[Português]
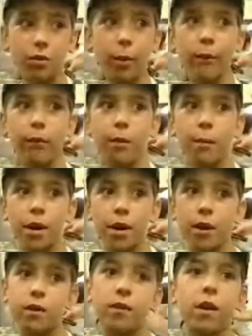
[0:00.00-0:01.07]
quando for
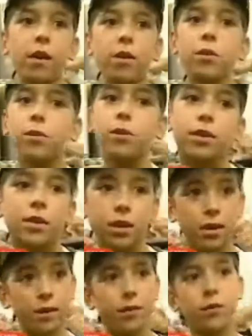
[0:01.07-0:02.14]
mais velho, quando
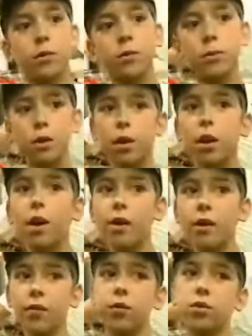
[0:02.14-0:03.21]
sair do futebol,
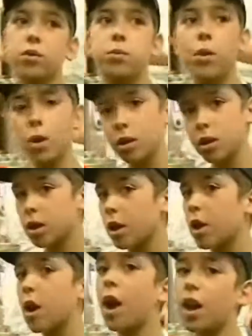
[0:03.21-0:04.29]
o futebol
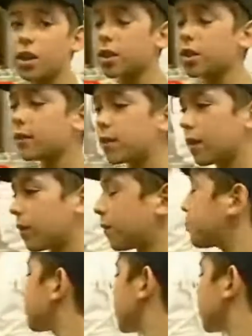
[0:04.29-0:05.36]
acho que vou,
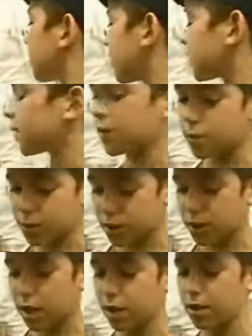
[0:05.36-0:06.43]
posso ser
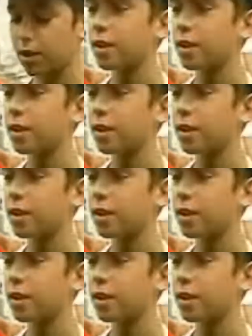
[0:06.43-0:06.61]
cozinheiro.